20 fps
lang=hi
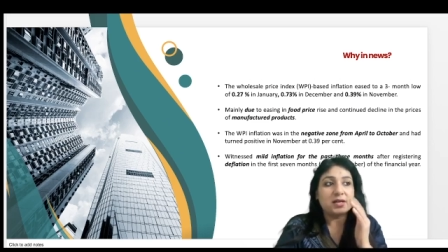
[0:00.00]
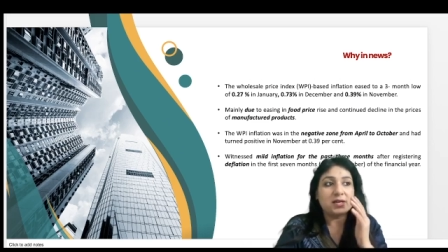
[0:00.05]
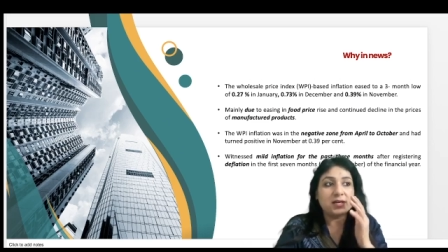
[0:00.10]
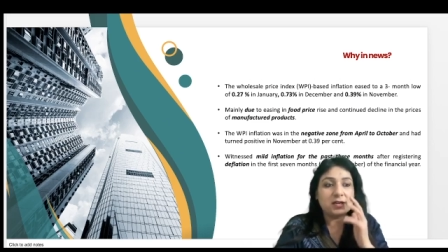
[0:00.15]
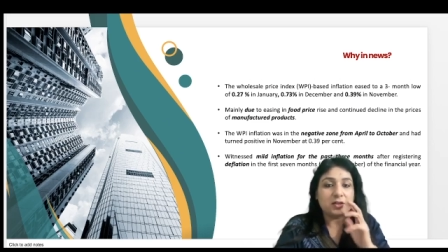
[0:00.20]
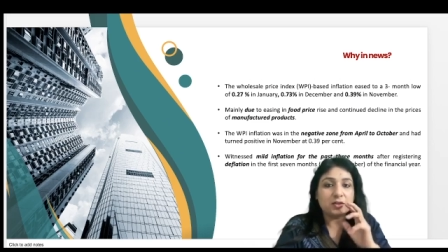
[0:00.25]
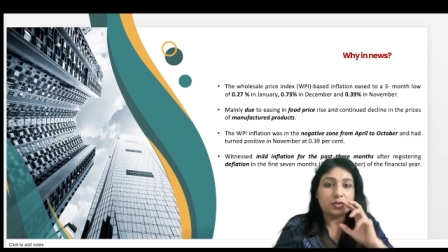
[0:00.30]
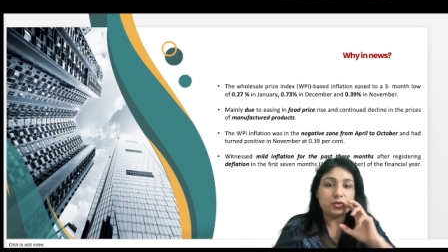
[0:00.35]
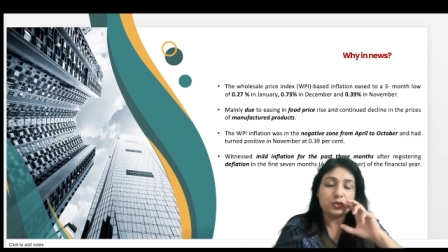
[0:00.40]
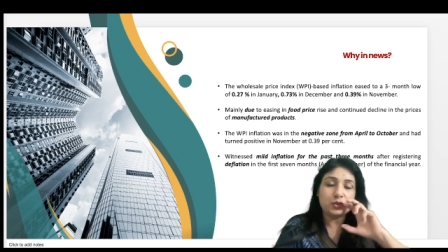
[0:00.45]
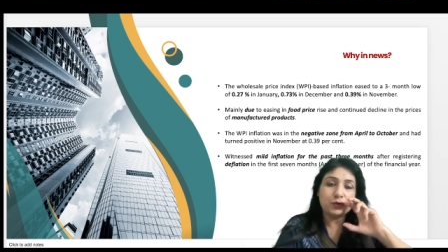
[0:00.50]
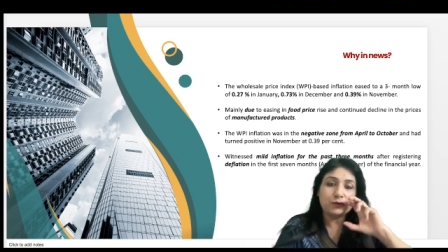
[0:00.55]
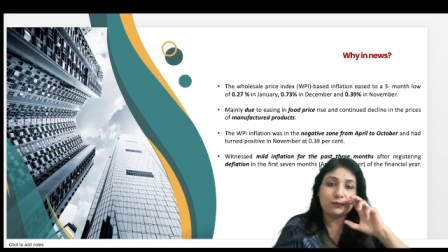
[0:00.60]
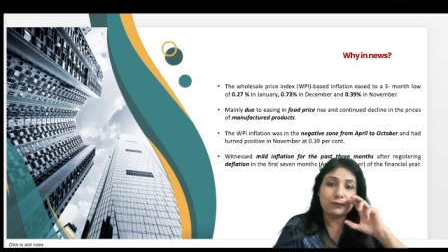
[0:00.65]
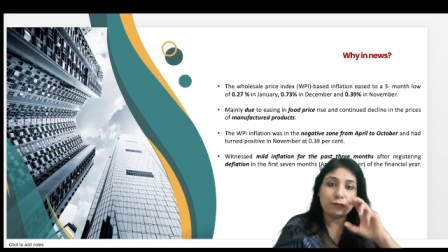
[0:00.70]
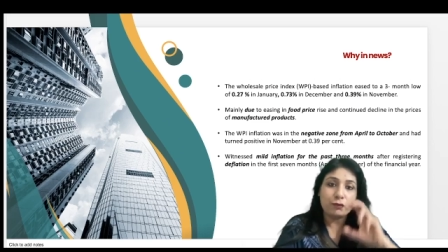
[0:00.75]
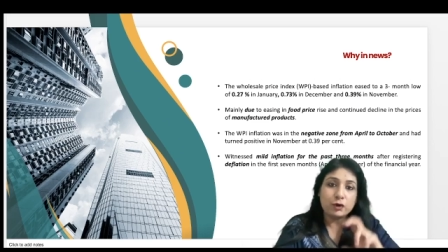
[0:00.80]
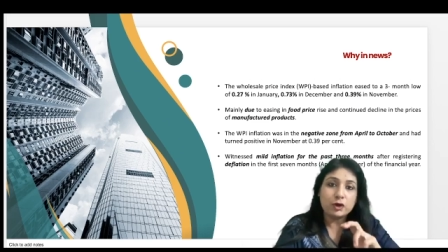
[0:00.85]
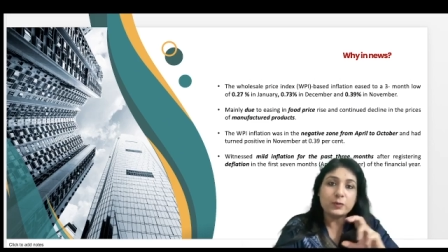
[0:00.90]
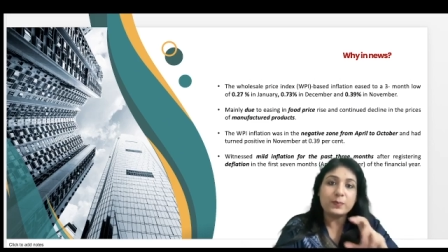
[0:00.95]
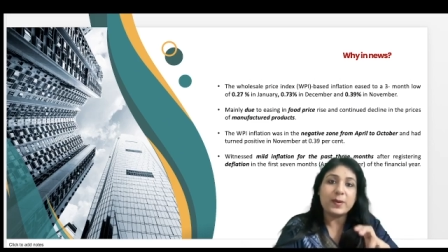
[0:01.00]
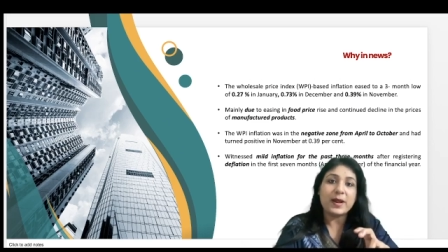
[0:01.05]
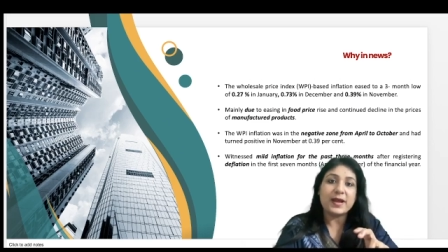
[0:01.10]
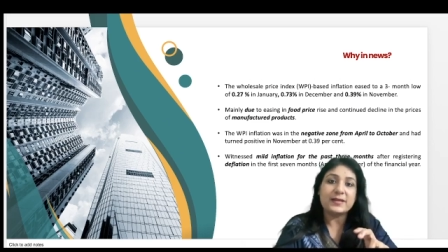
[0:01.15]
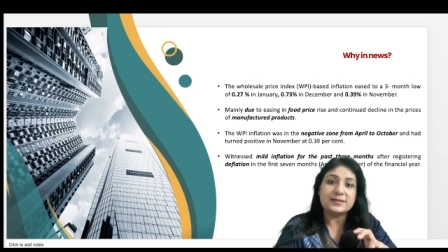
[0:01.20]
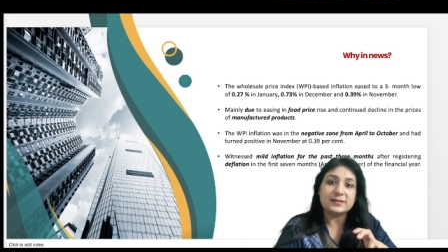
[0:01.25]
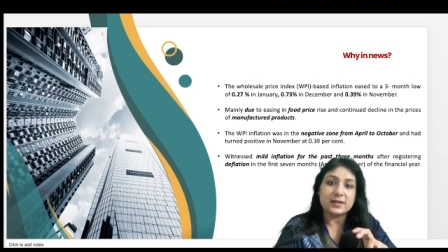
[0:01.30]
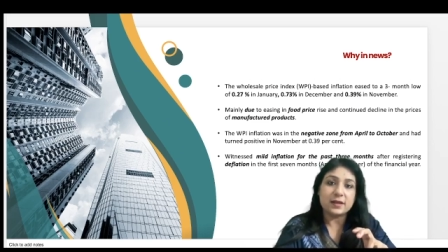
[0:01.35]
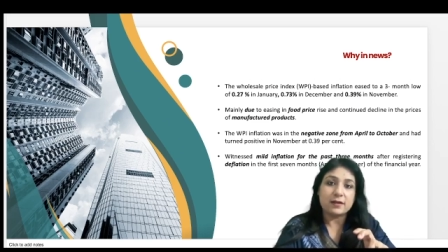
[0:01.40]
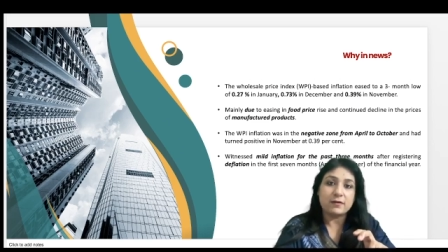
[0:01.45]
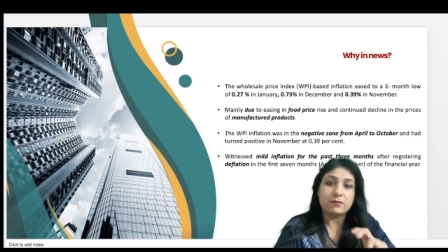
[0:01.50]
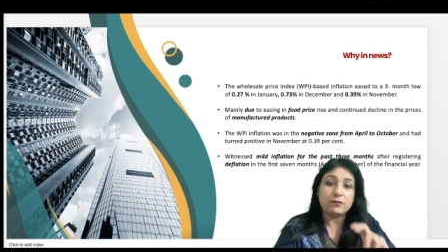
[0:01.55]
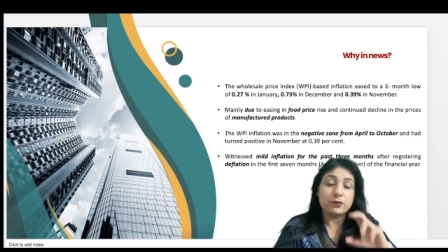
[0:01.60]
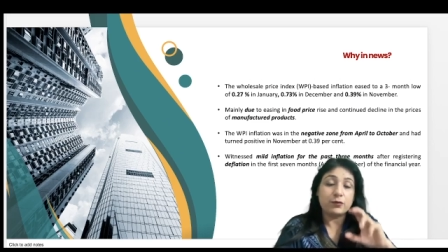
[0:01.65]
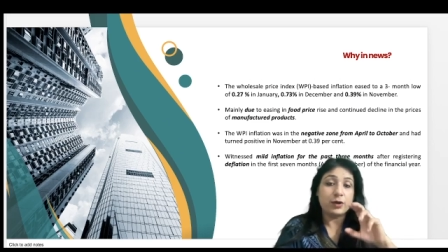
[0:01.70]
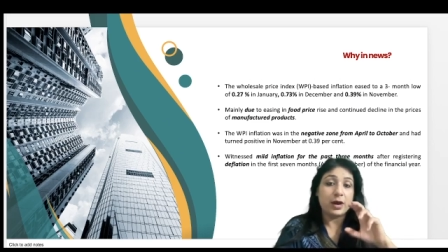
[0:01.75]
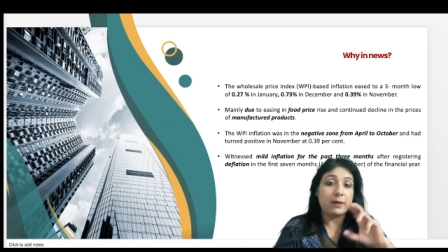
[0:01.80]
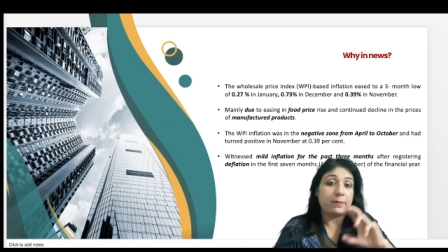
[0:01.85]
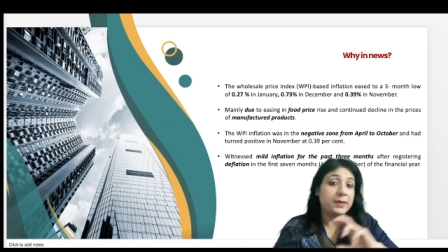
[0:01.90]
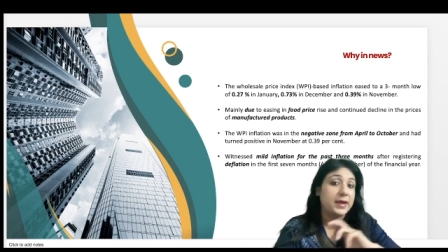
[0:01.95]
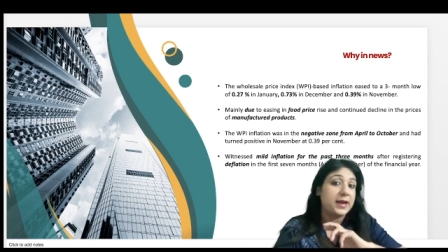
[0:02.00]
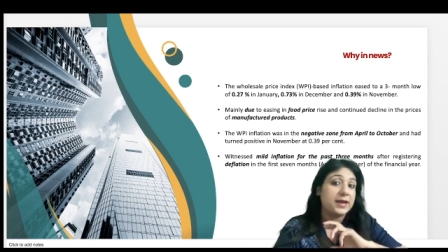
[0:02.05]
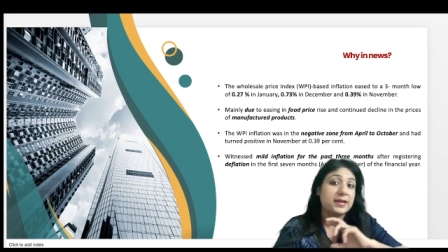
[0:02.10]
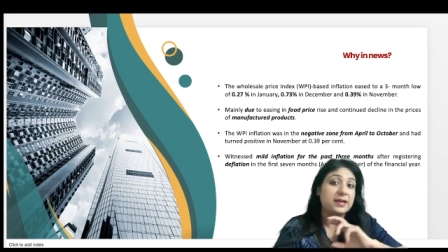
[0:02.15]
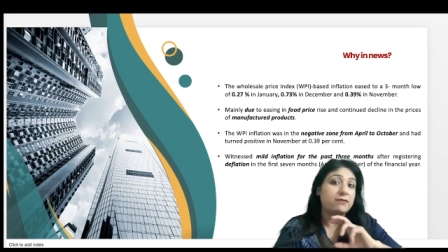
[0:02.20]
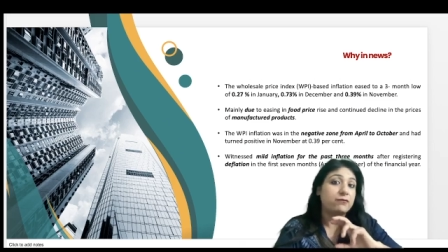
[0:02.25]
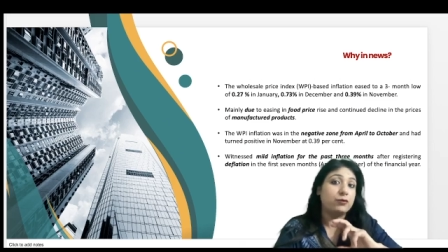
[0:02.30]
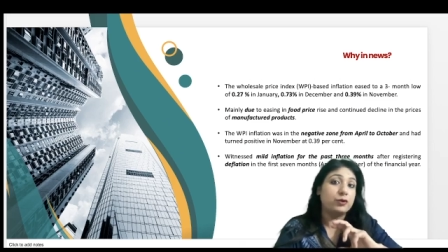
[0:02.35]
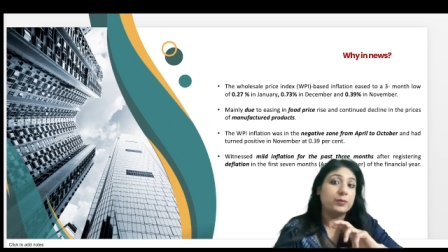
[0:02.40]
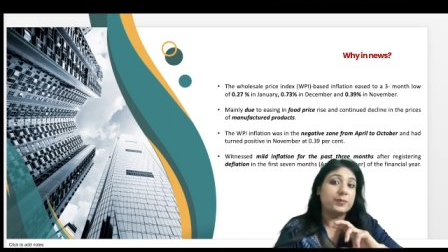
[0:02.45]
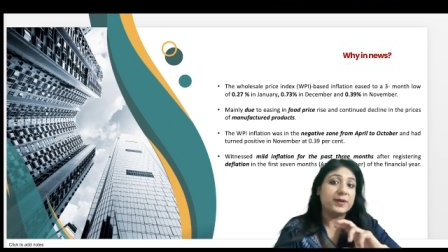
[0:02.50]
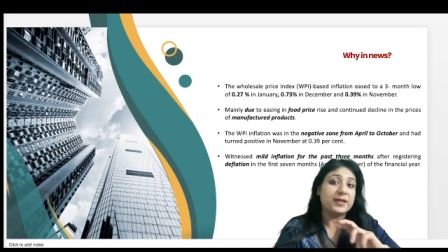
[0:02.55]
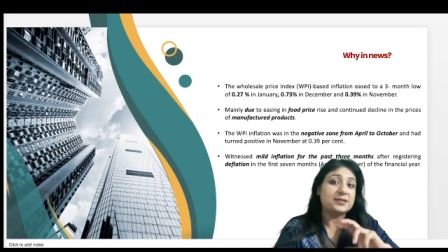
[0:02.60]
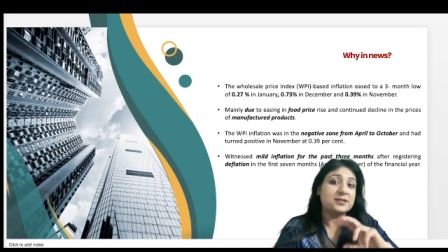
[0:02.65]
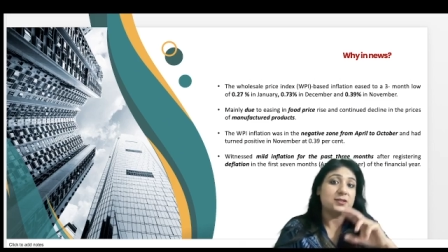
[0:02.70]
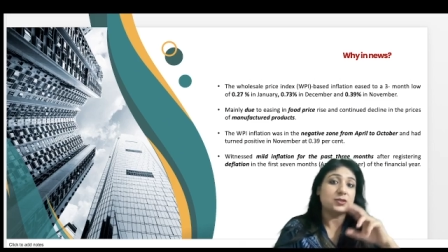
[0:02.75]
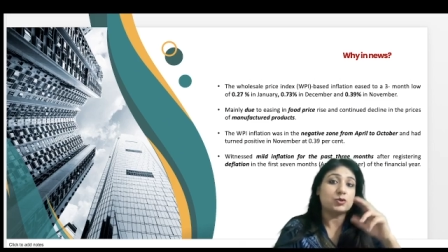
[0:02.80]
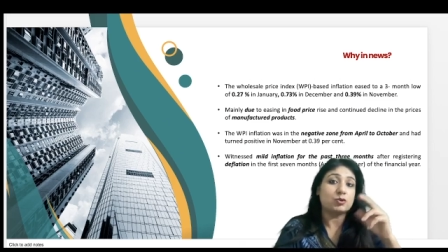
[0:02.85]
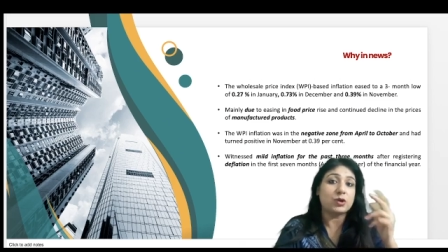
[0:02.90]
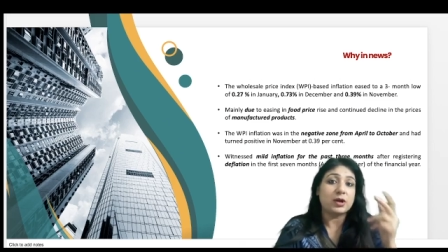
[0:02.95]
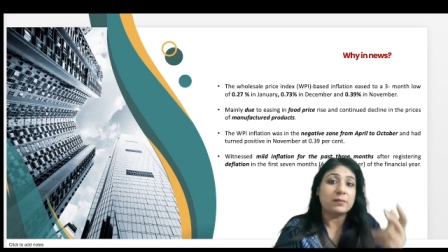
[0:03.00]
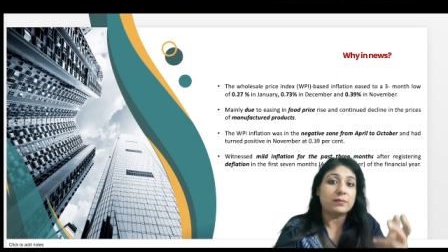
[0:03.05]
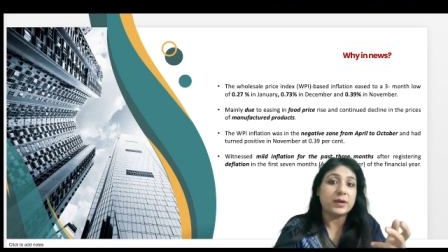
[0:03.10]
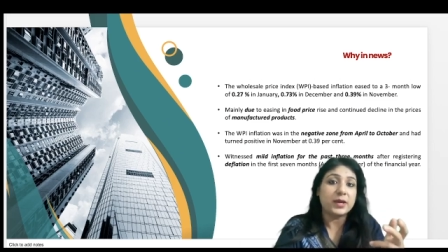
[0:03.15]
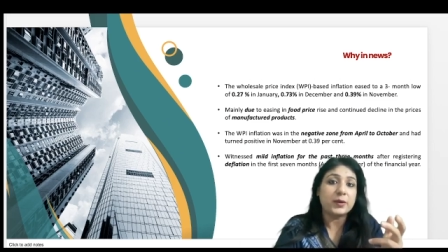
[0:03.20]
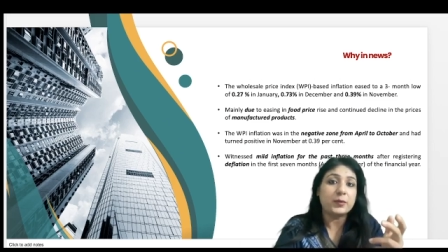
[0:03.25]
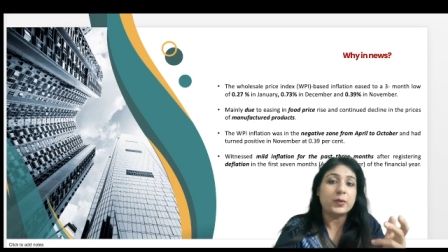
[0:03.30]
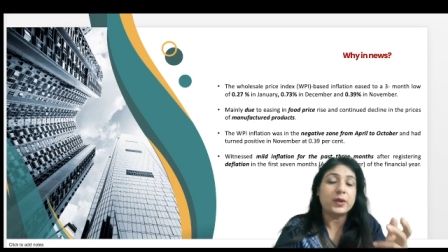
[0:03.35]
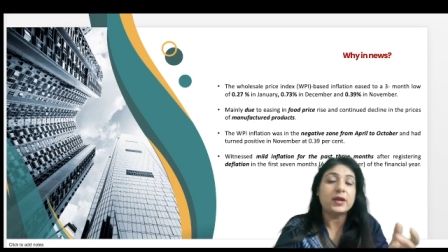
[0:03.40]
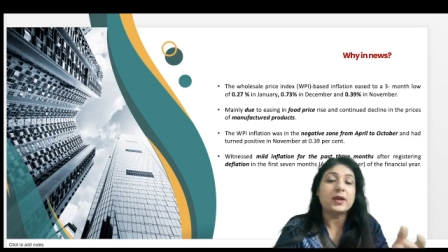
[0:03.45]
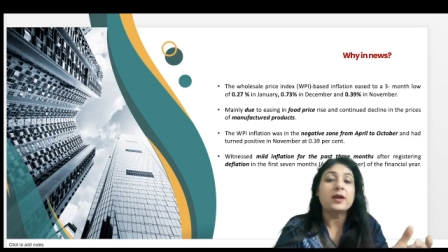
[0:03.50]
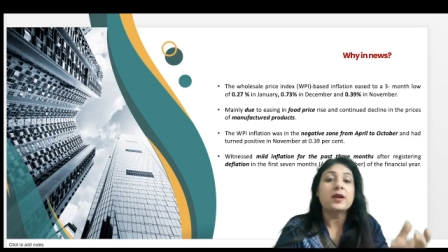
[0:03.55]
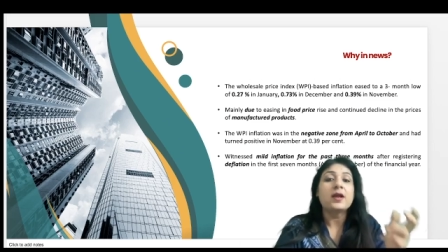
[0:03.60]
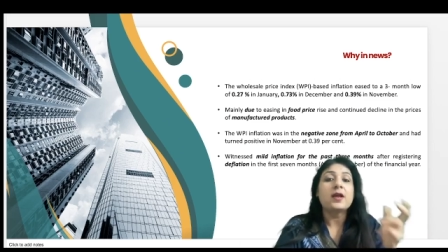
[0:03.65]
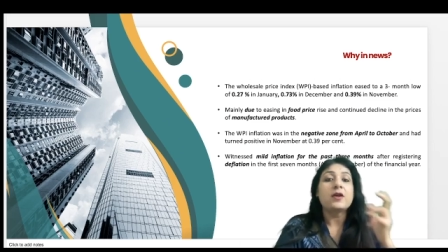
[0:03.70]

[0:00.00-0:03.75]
जो फूड प्राइस है आप कहेंगे फूड प्राइसेस तो कम नहीं हुए